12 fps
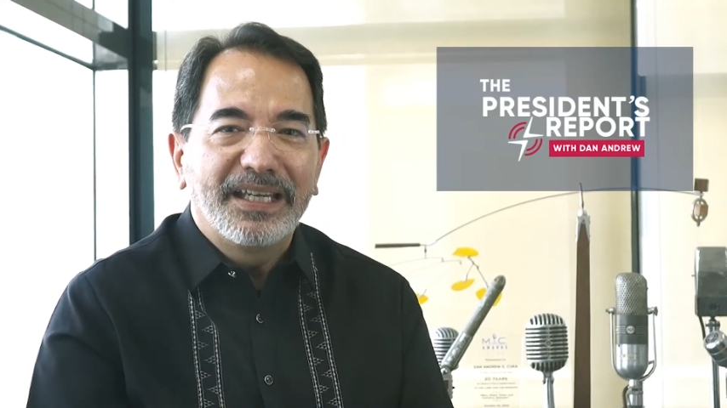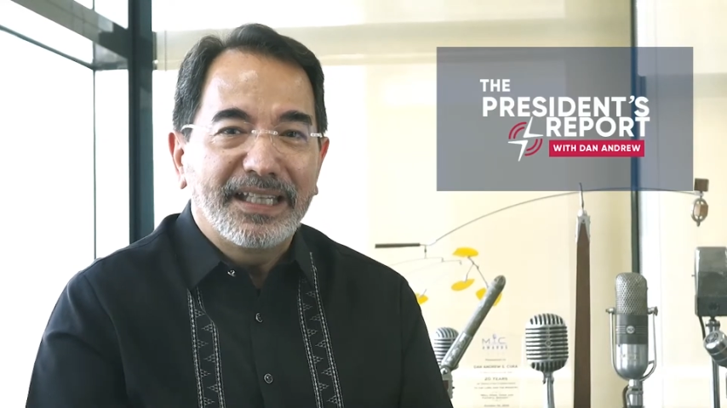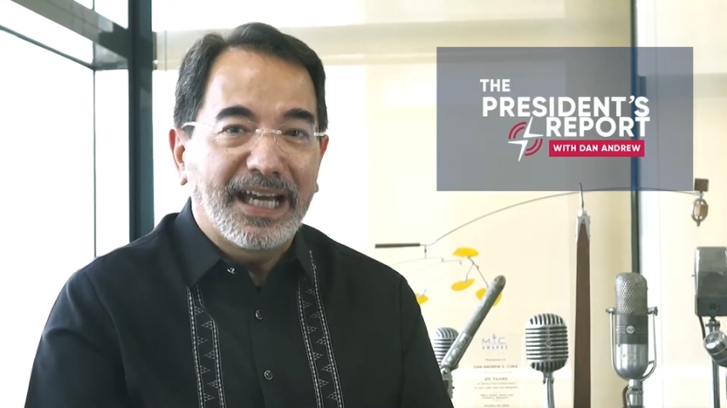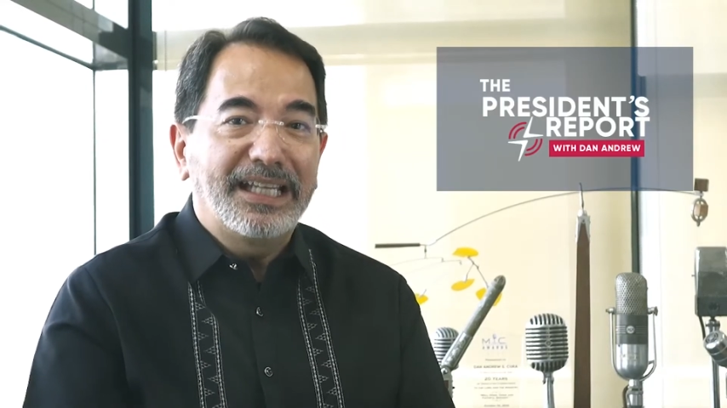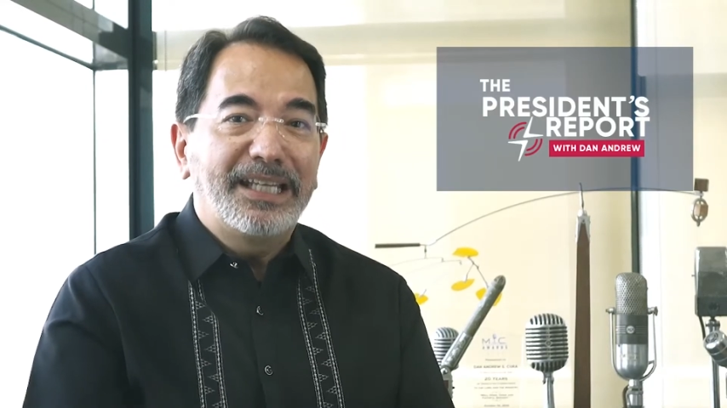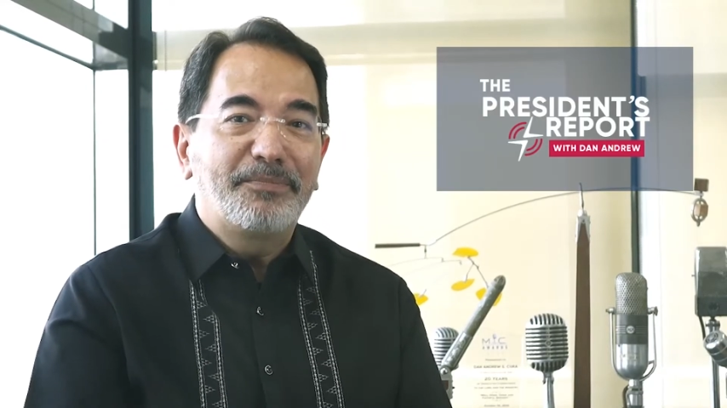
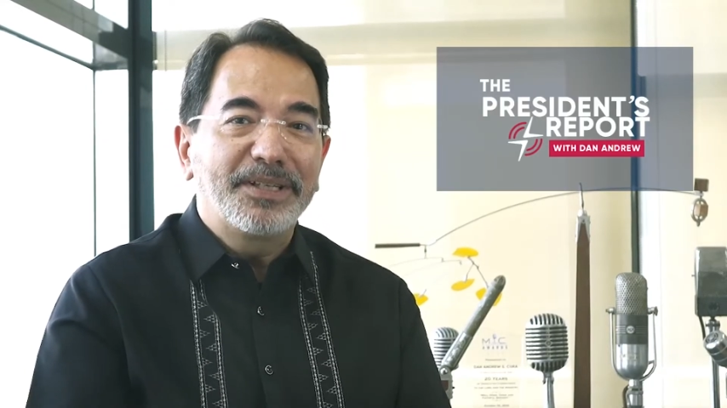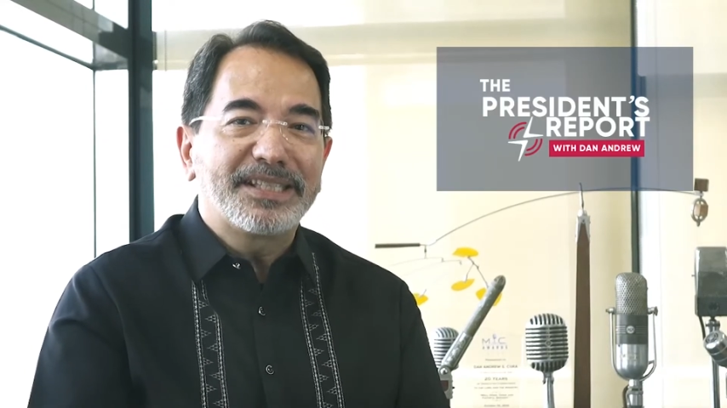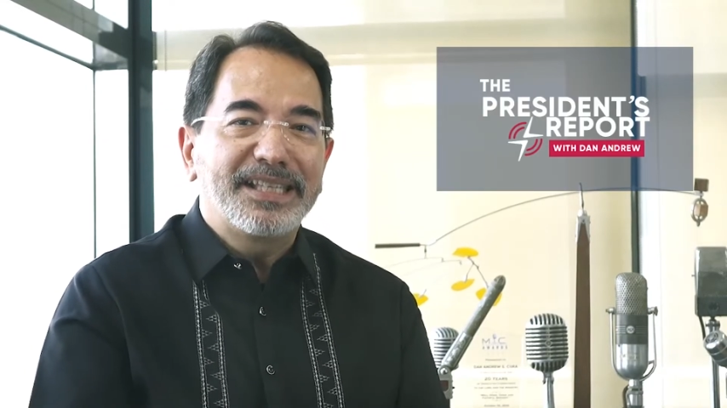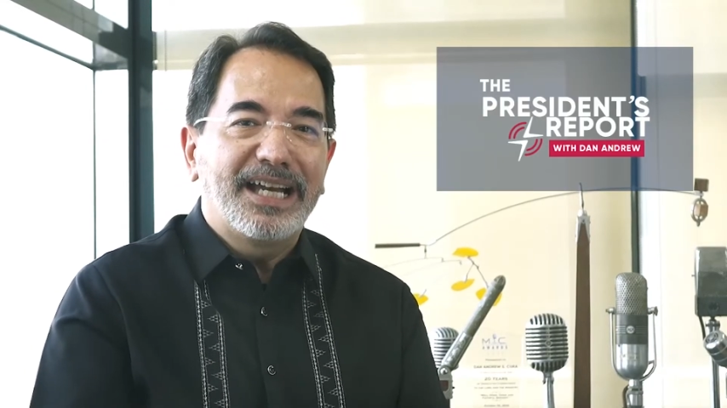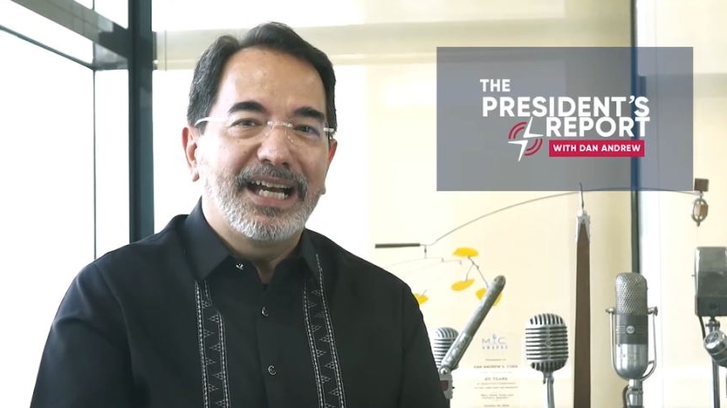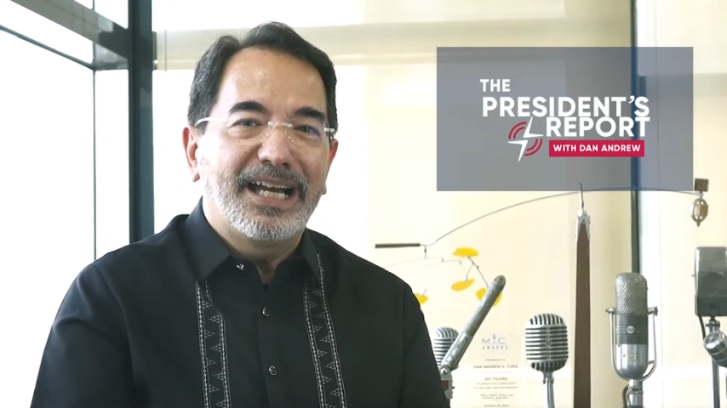Nakalipas
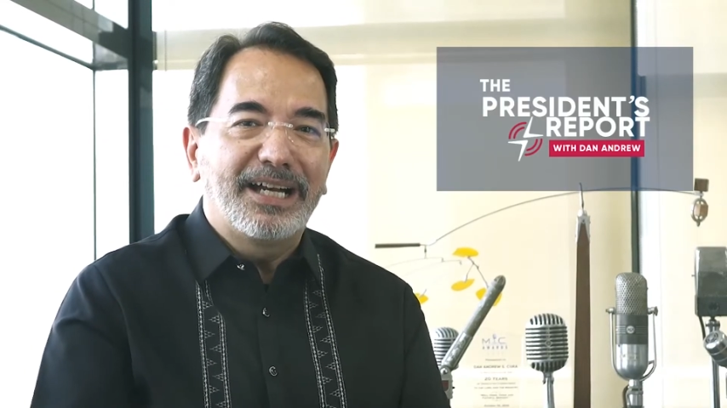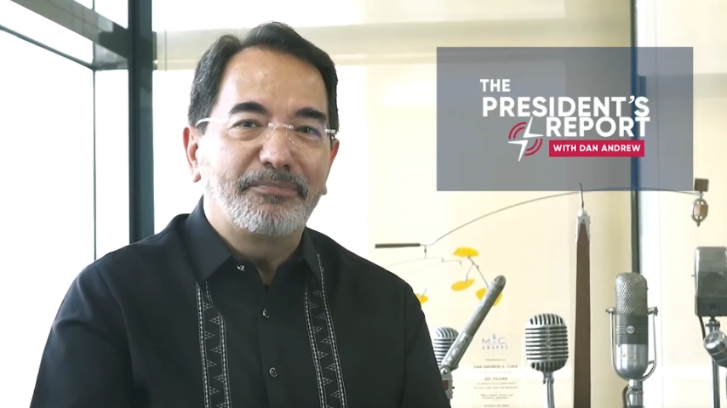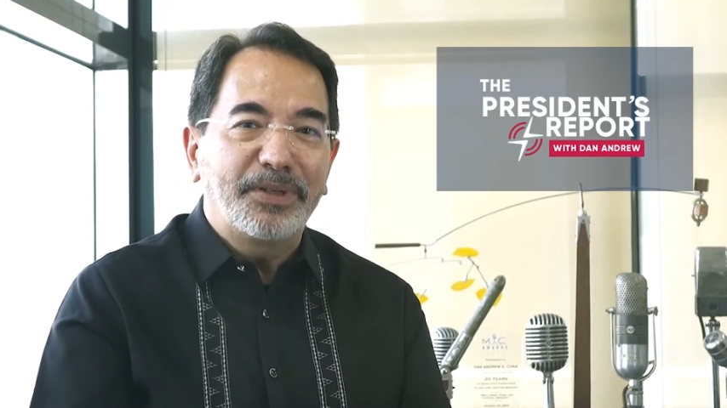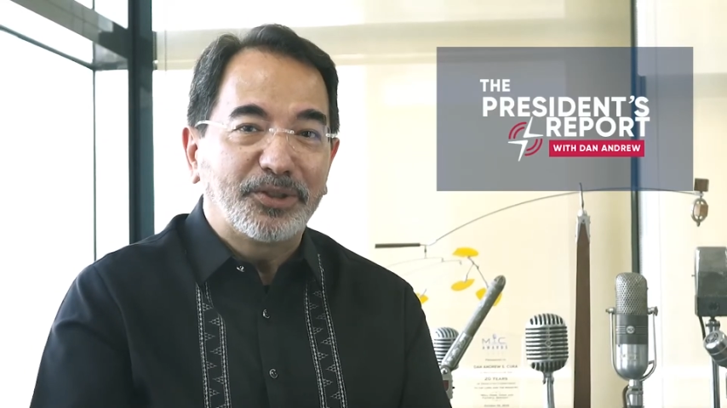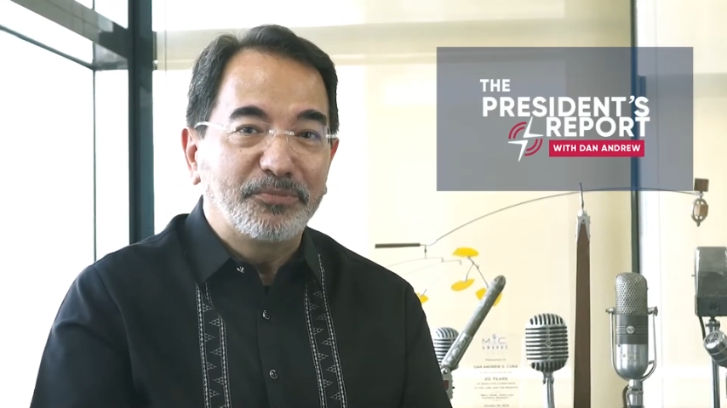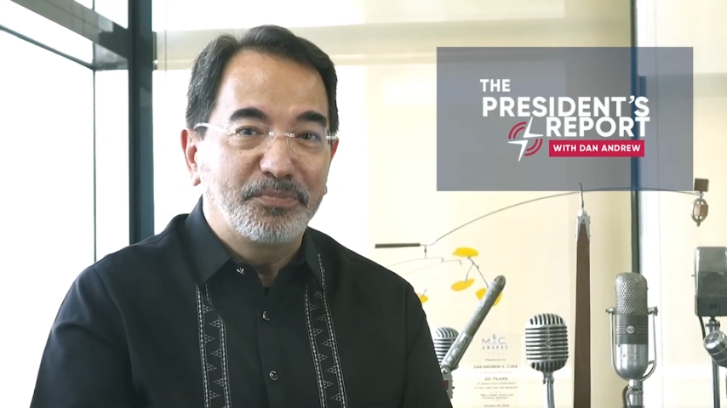na ang
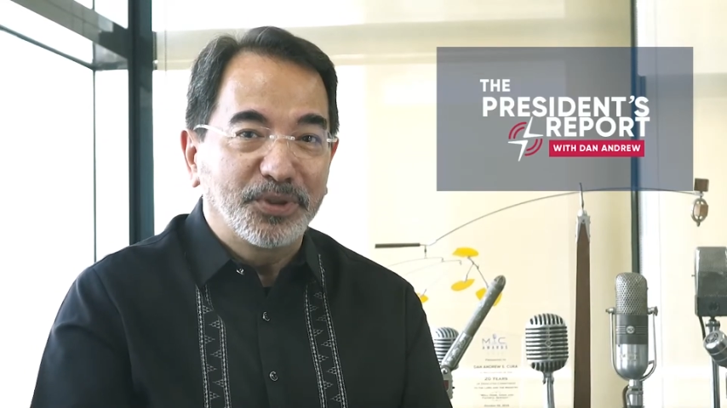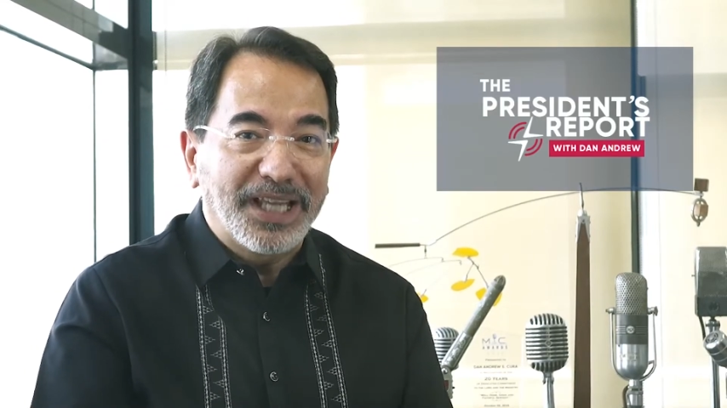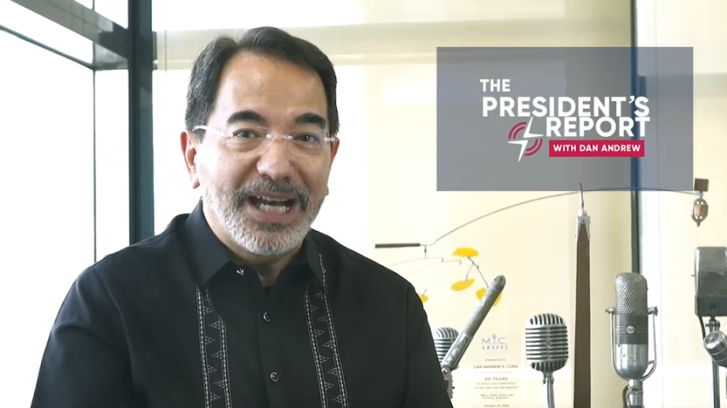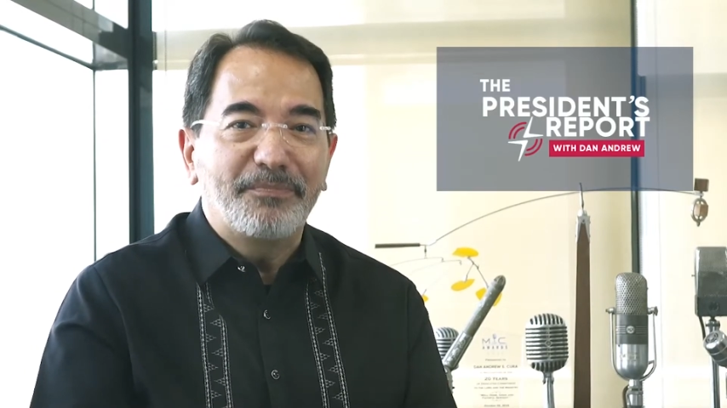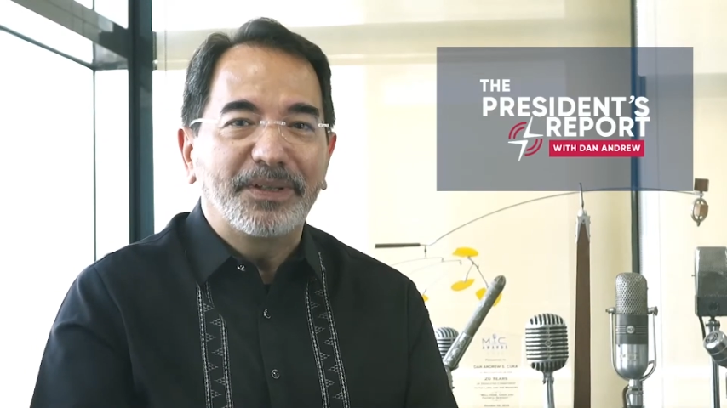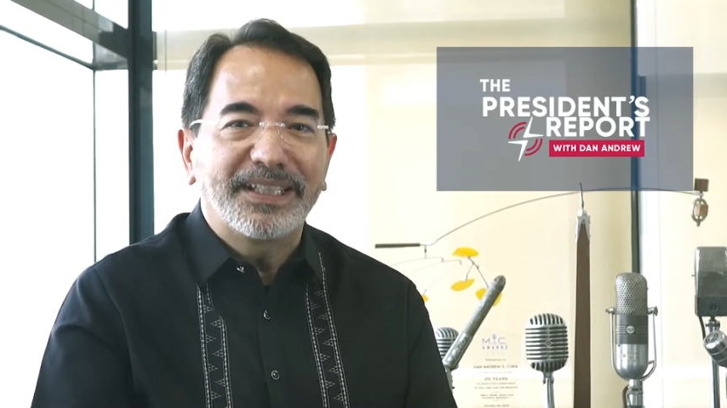74
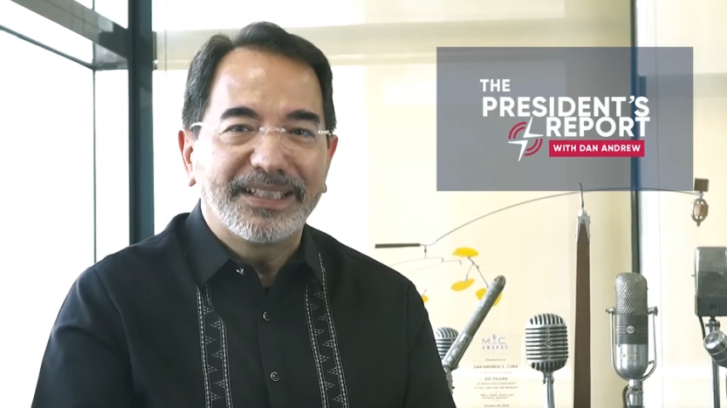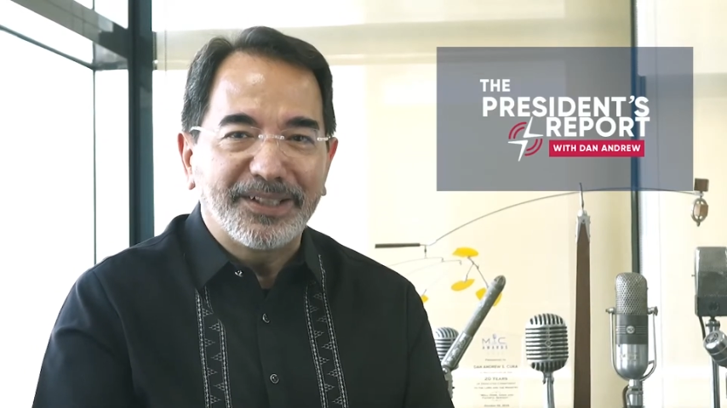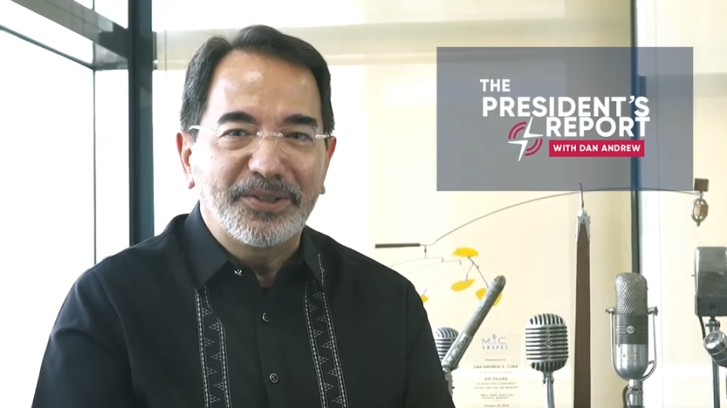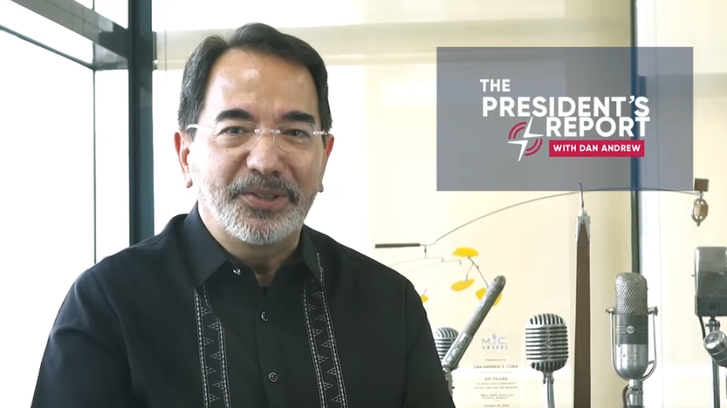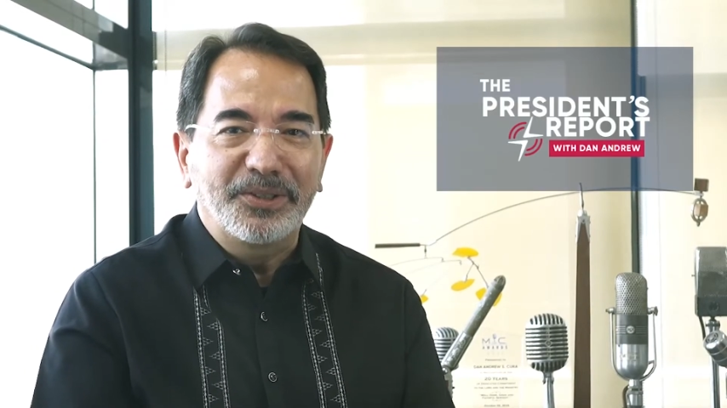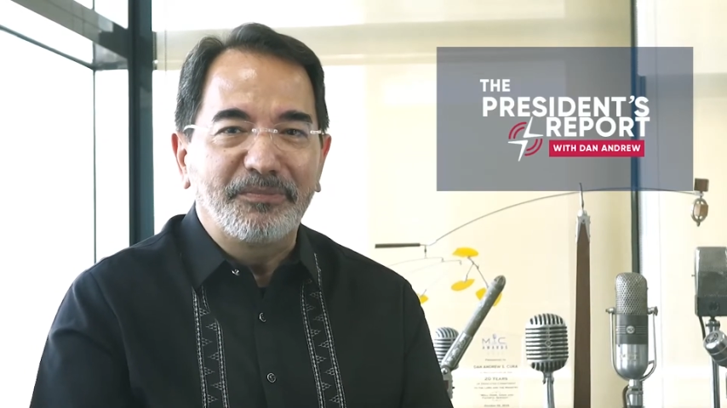na
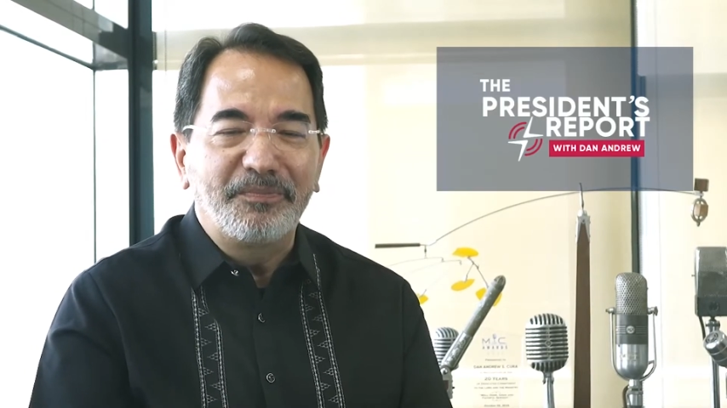taon.